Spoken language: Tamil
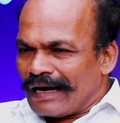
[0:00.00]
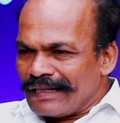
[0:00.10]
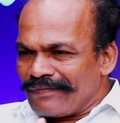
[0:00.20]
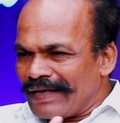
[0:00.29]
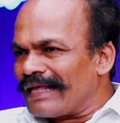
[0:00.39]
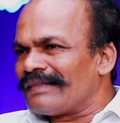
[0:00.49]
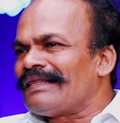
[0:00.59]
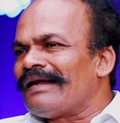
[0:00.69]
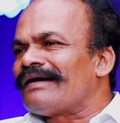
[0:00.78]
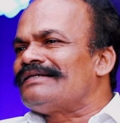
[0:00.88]
அல்லது வேற
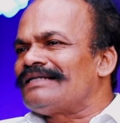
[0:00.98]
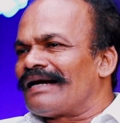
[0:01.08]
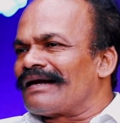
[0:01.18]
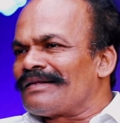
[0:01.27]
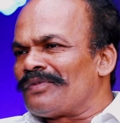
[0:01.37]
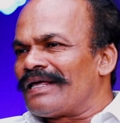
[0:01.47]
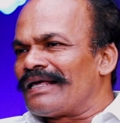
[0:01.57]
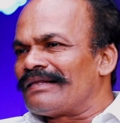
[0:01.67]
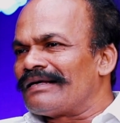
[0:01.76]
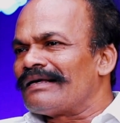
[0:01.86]
எந்த நிகழ்ச்சியும் நடத்த
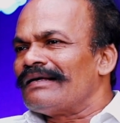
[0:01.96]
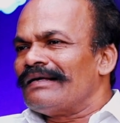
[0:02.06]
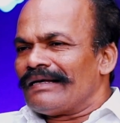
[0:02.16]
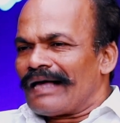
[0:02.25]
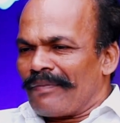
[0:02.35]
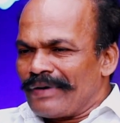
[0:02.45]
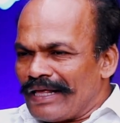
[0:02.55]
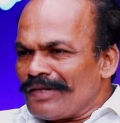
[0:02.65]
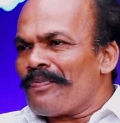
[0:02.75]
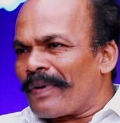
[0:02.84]
முடியாது
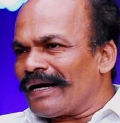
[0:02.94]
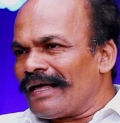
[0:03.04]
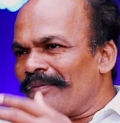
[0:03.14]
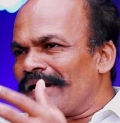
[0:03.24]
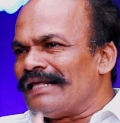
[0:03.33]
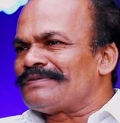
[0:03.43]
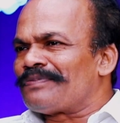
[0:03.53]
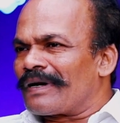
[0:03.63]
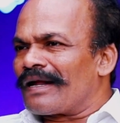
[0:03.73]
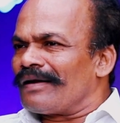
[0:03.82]
அப்படி எதுவும் பண்ணாம
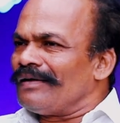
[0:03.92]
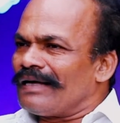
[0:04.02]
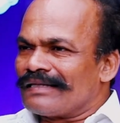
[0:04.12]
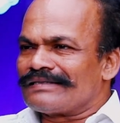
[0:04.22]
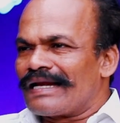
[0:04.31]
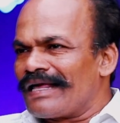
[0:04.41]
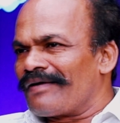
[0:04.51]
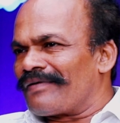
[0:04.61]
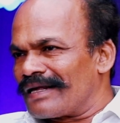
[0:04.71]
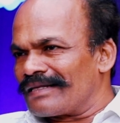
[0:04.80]
ரிலீஸ் பண்ணாலும் அது
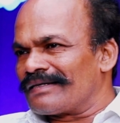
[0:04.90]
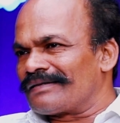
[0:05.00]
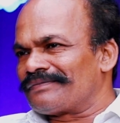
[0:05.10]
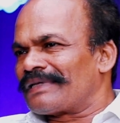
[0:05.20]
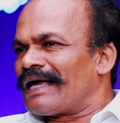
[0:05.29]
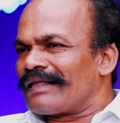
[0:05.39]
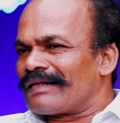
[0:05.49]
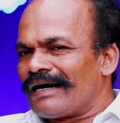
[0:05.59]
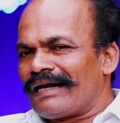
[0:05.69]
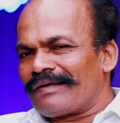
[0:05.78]
சரியா வராது
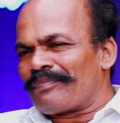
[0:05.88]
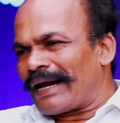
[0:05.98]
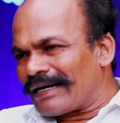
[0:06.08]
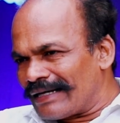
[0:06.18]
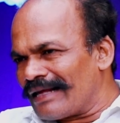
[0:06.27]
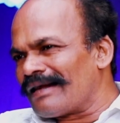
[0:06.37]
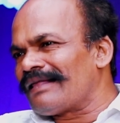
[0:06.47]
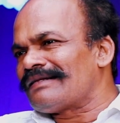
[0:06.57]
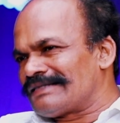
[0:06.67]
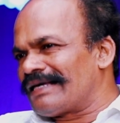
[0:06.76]
அதனால
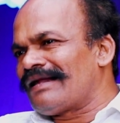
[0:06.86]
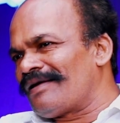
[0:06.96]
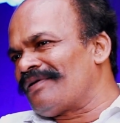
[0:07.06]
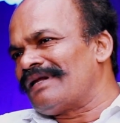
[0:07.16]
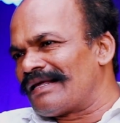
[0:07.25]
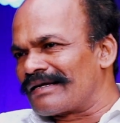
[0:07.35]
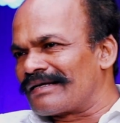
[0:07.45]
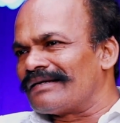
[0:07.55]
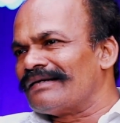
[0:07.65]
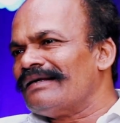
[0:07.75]
பிராக்டிக்கலா அந்த சிக்கல் அவங்களுக்கு இருக்கு